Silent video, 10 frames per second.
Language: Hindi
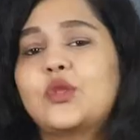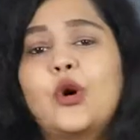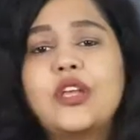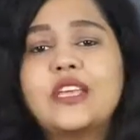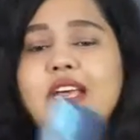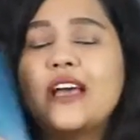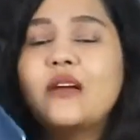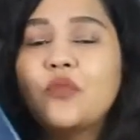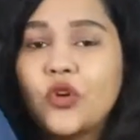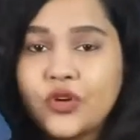तो ये
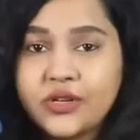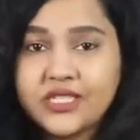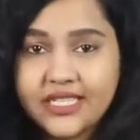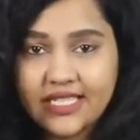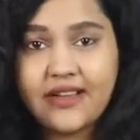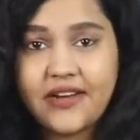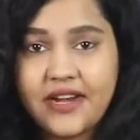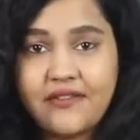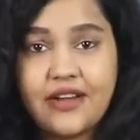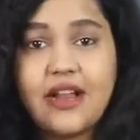है मोटो जी
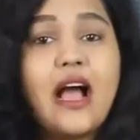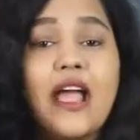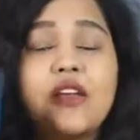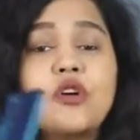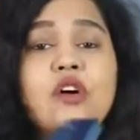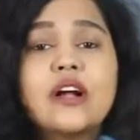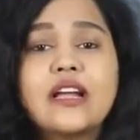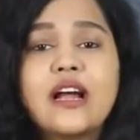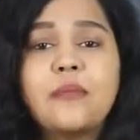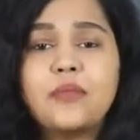सेवेंटी वन आई नो
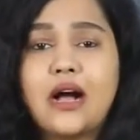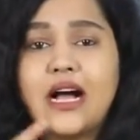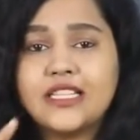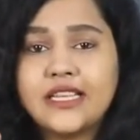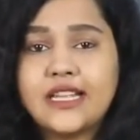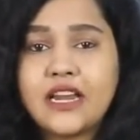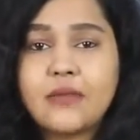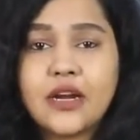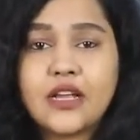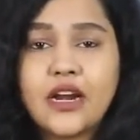अगर आप आज की तारीख
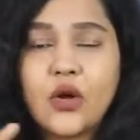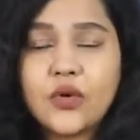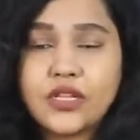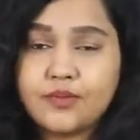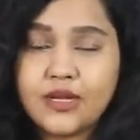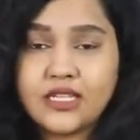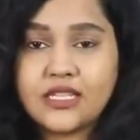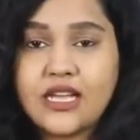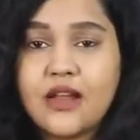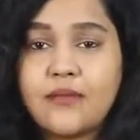में 18, उन्नीस बीस
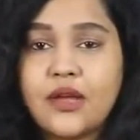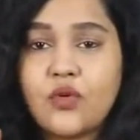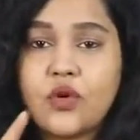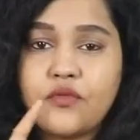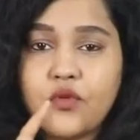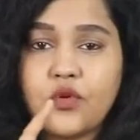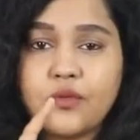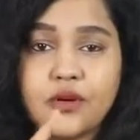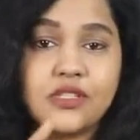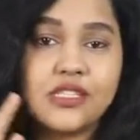हज़ार में कोई
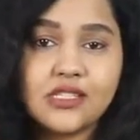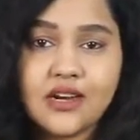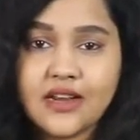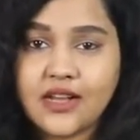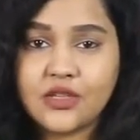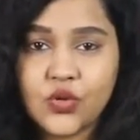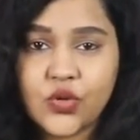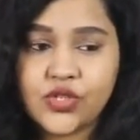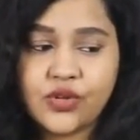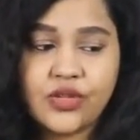फ़ोन परचेज करने का
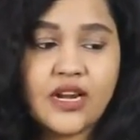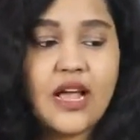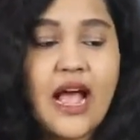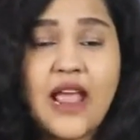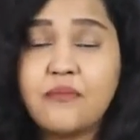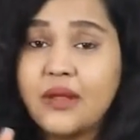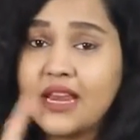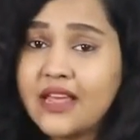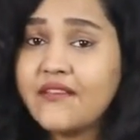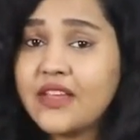सोच रहे हो देन आई
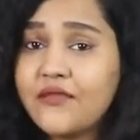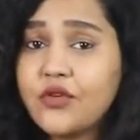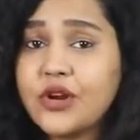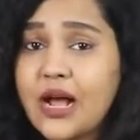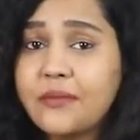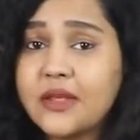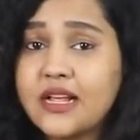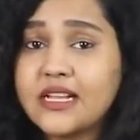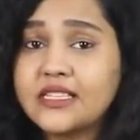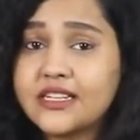बिलीव ये फ़ोन
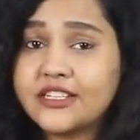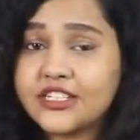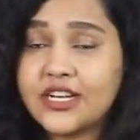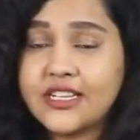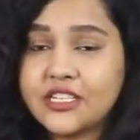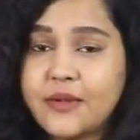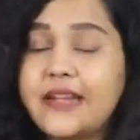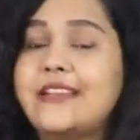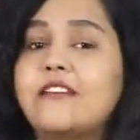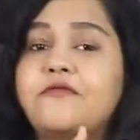आपकी कंसिडरेशन लिस्ट
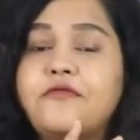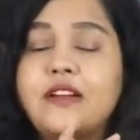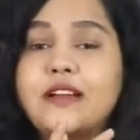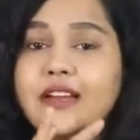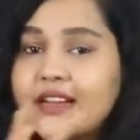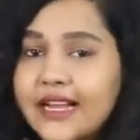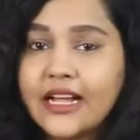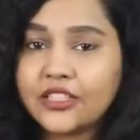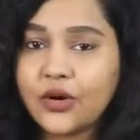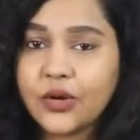में डेफिनेटली
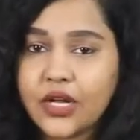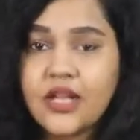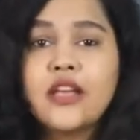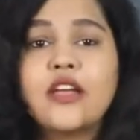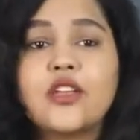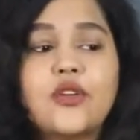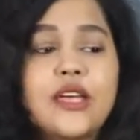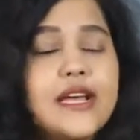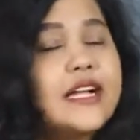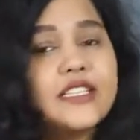आता होगा
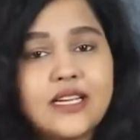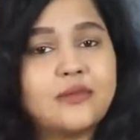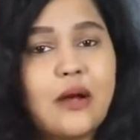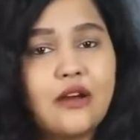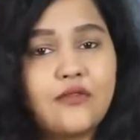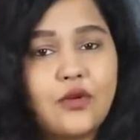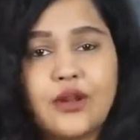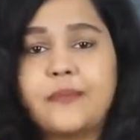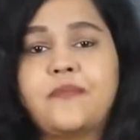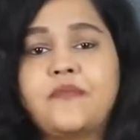क्योंकि अच्छा
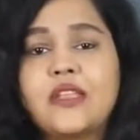स्मार्टफोन है